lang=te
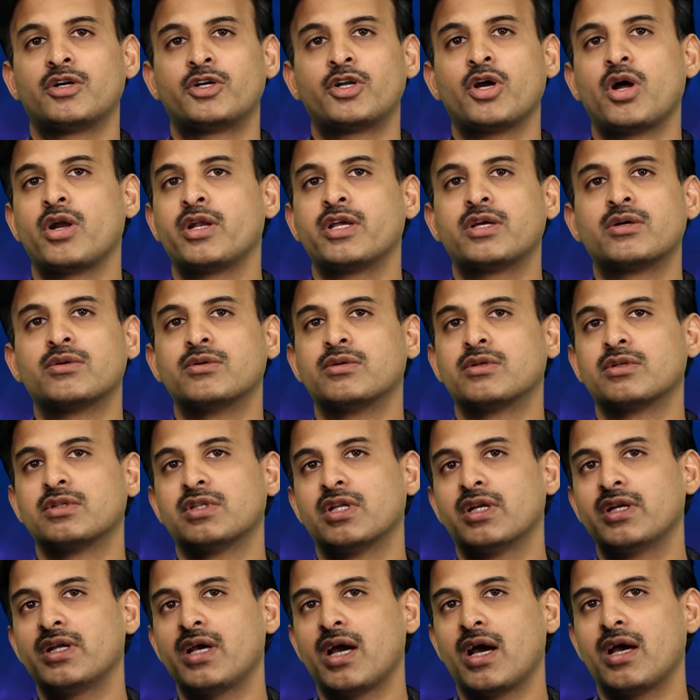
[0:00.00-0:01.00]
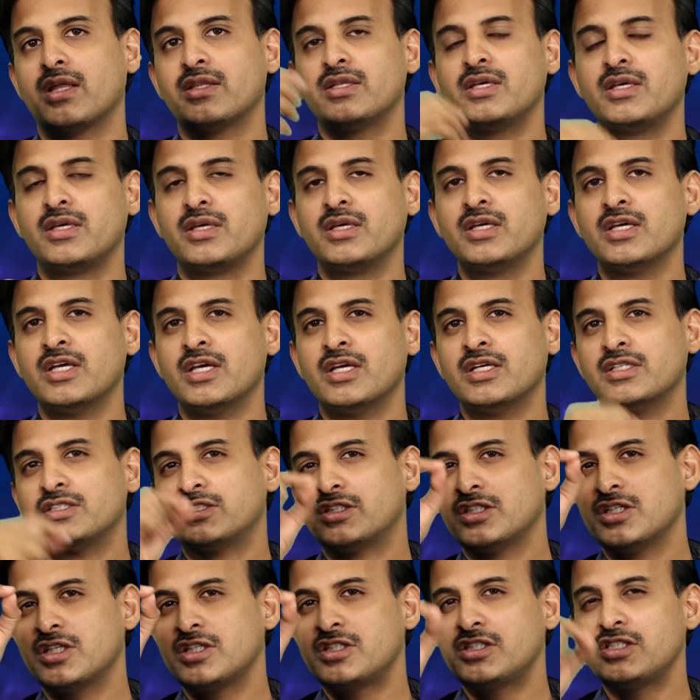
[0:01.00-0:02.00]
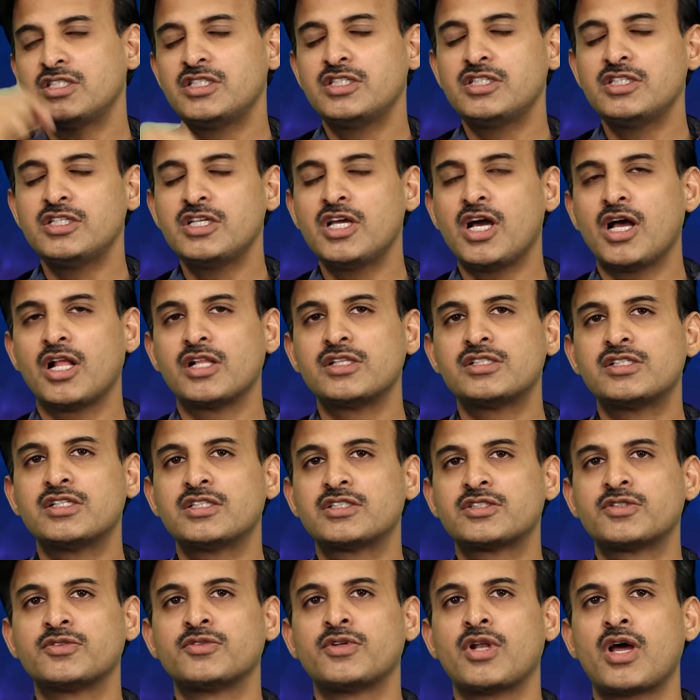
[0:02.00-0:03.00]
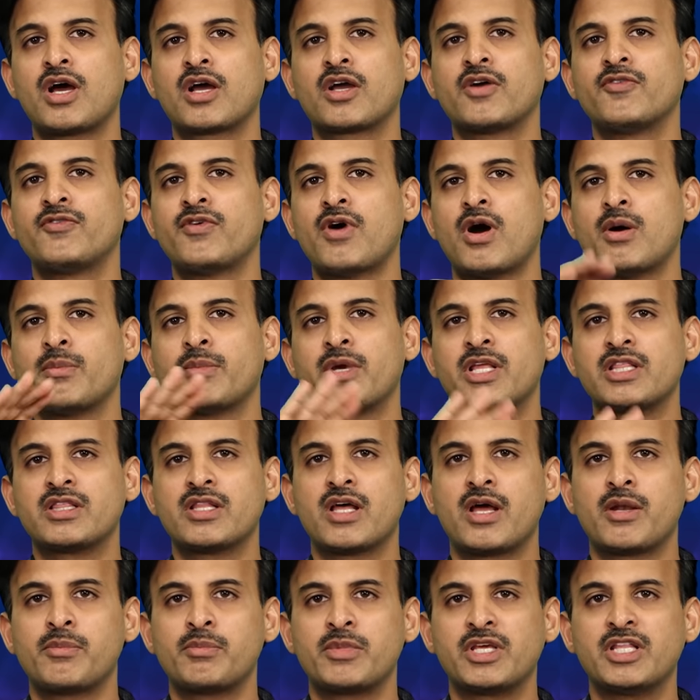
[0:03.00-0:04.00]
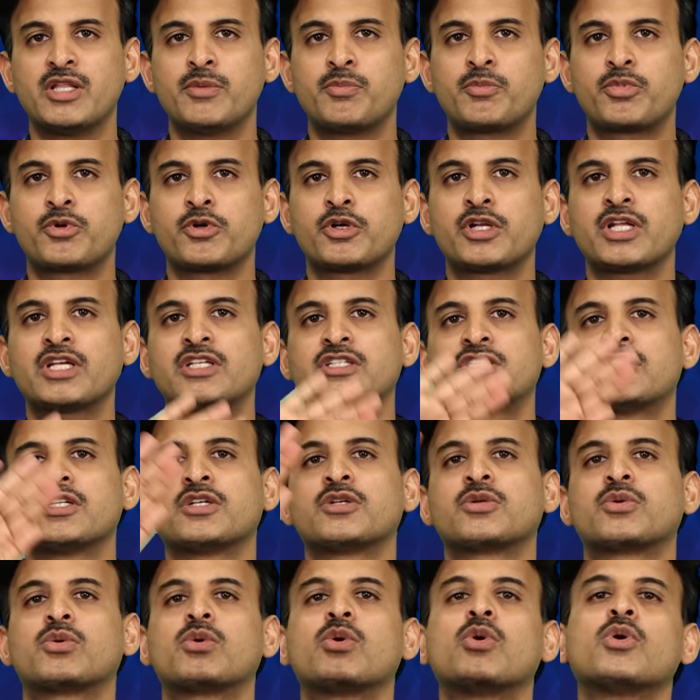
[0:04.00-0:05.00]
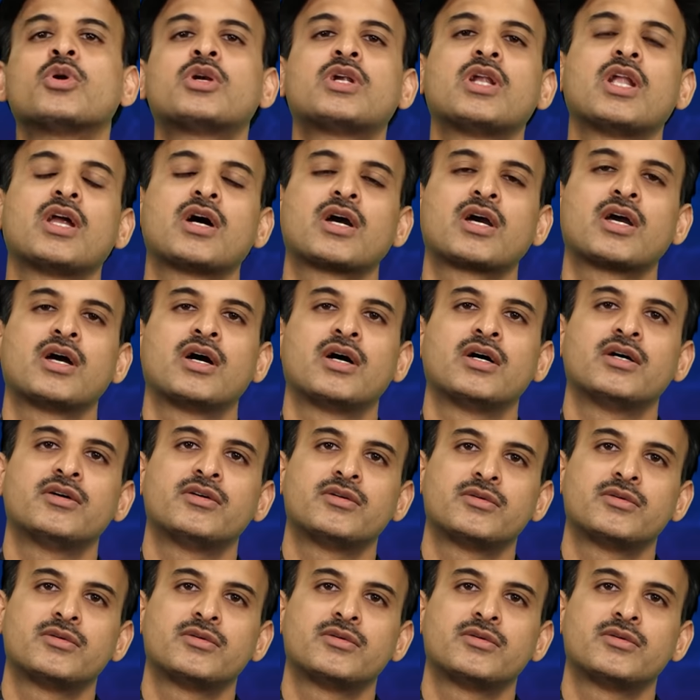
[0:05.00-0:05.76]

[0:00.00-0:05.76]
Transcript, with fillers: టానిక్ ఉంటుందండి అది చిన్న చిన్న అల్సర్స్ లాగా ఫామ్ అయిన దాని మీద ప్రొటెక్షన్ కోట్ లాగా